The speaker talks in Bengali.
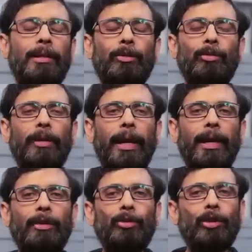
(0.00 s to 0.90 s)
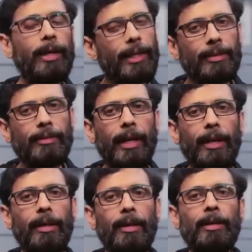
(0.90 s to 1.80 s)
কিন্তু এই দুটো
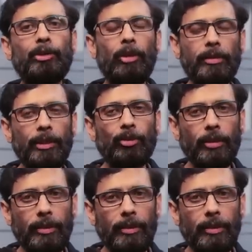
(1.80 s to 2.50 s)
ক্ষেত্রেই সত্যি